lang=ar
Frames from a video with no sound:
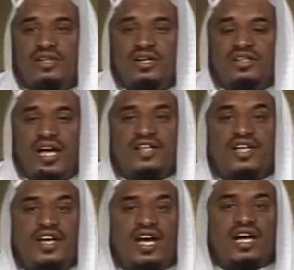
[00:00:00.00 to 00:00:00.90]
آه،
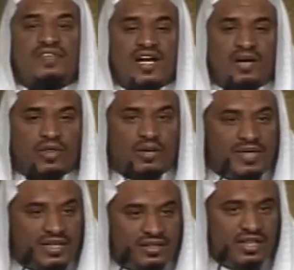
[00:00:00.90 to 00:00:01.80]
دائرة النقل في أبو
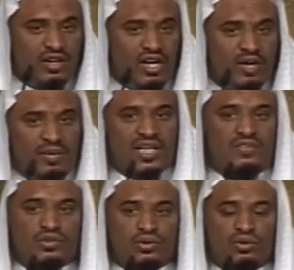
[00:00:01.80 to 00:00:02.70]
ظبي دعونا بعد
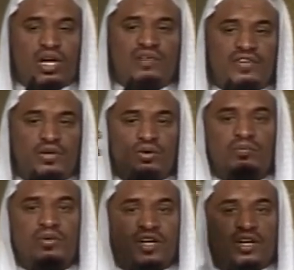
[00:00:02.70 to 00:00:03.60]
الفطور وكان في
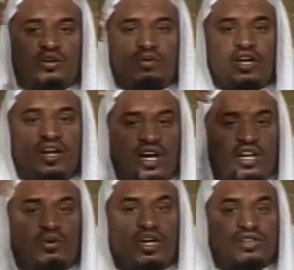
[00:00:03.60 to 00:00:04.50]
أوروبيين
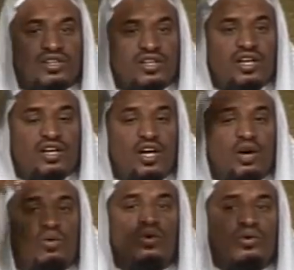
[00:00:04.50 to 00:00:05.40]
وأمريكان وبريطانيين
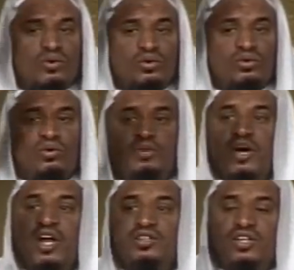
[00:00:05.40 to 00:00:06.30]
وهنود
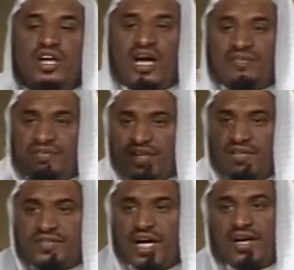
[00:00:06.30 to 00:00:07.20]
وإماراتية حفل
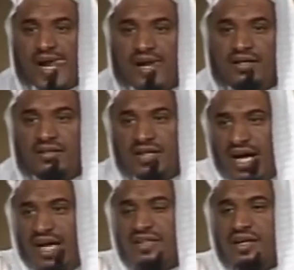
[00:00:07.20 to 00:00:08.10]
إفطار
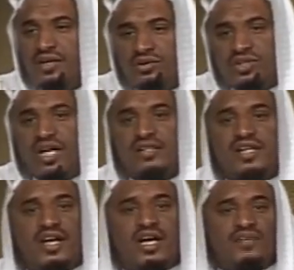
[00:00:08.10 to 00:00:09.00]
داعة
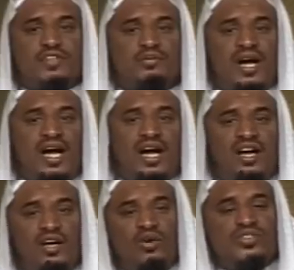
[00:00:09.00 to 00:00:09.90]
ودارة النقل أفطر معها
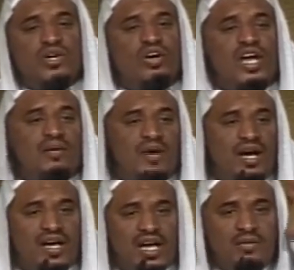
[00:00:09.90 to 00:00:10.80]
وسووا
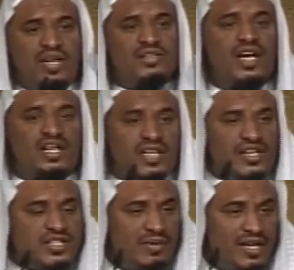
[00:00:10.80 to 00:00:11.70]
كلمة عن طريق
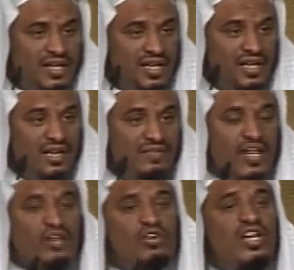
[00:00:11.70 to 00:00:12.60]
الترجمة
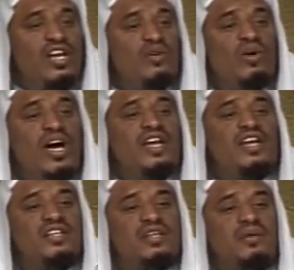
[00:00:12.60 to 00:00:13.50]
فيقول لي الاخوان
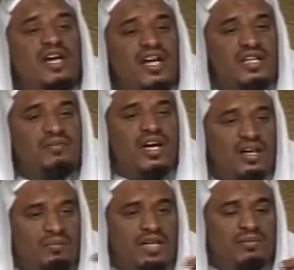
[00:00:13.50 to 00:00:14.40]
اللي طبعا قاعدين مع
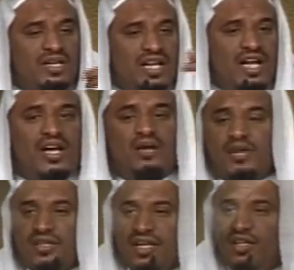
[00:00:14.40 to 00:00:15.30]
بعد ما طلعنا اهل
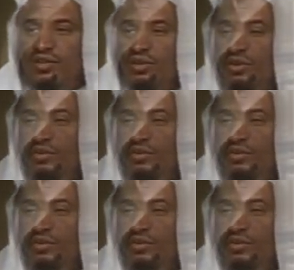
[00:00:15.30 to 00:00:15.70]
بريطانيين دول